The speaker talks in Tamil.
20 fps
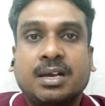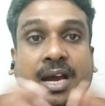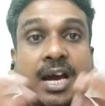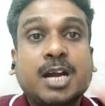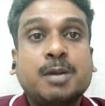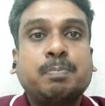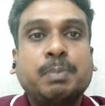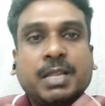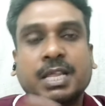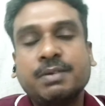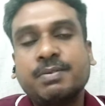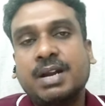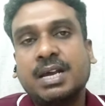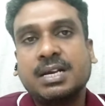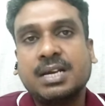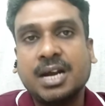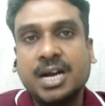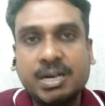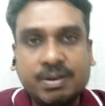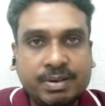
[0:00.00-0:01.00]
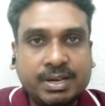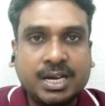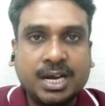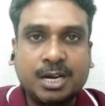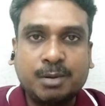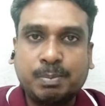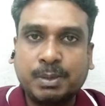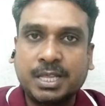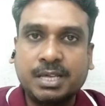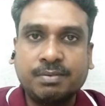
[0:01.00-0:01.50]
கேட்பதை விட கேள்வி
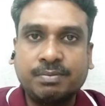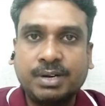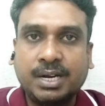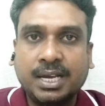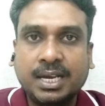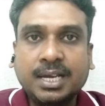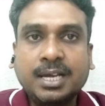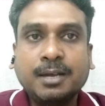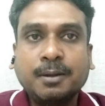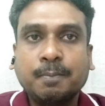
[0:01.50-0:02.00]
கேட்பதை விட